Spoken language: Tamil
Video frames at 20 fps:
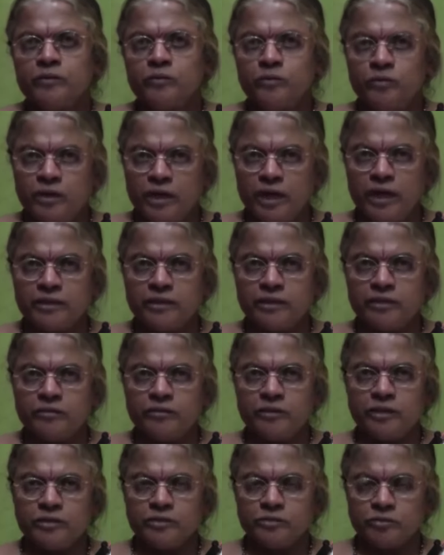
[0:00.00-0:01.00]

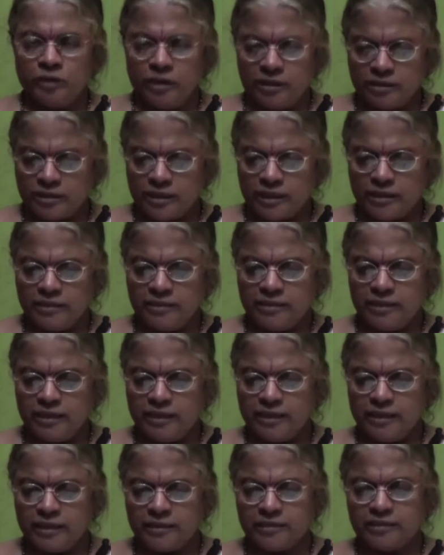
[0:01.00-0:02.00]
குருநாதருடைய சொல் தகுந்த
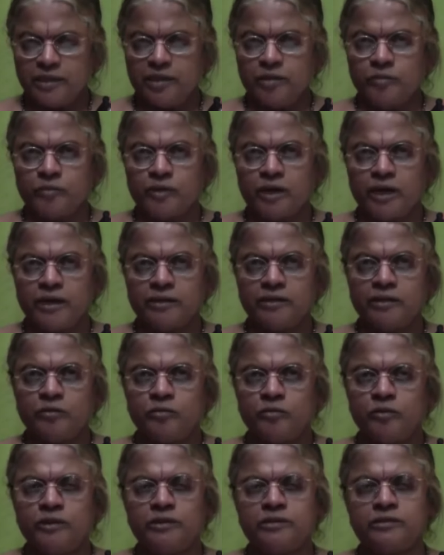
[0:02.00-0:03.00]
நேரத்தில் நம் காதில்
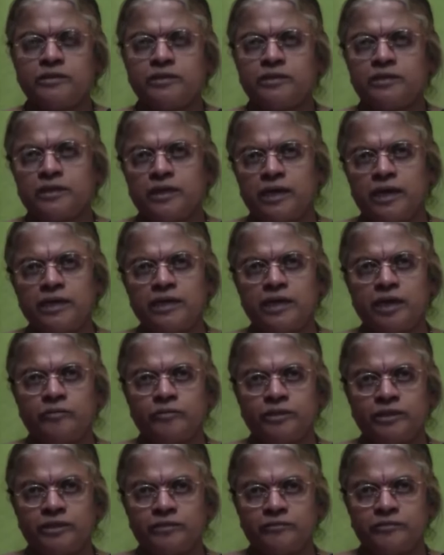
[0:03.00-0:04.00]
ஒலித்ததனால் நாம்
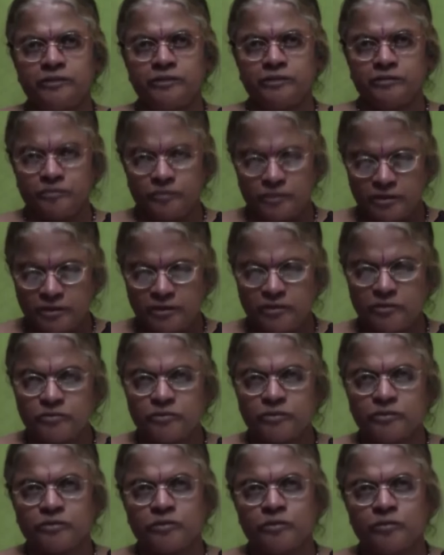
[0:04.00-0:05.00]
இதை விட்டு மீண்டு
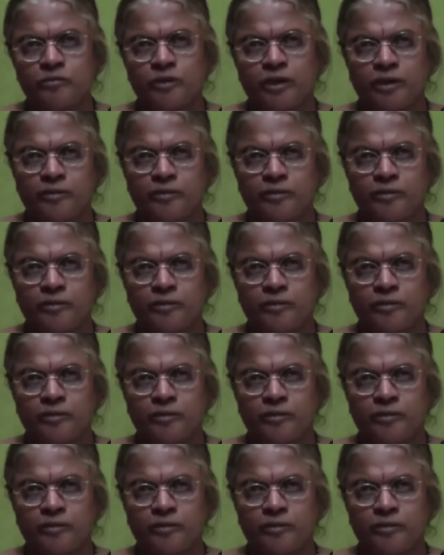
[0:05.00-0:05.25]
விட்டோம்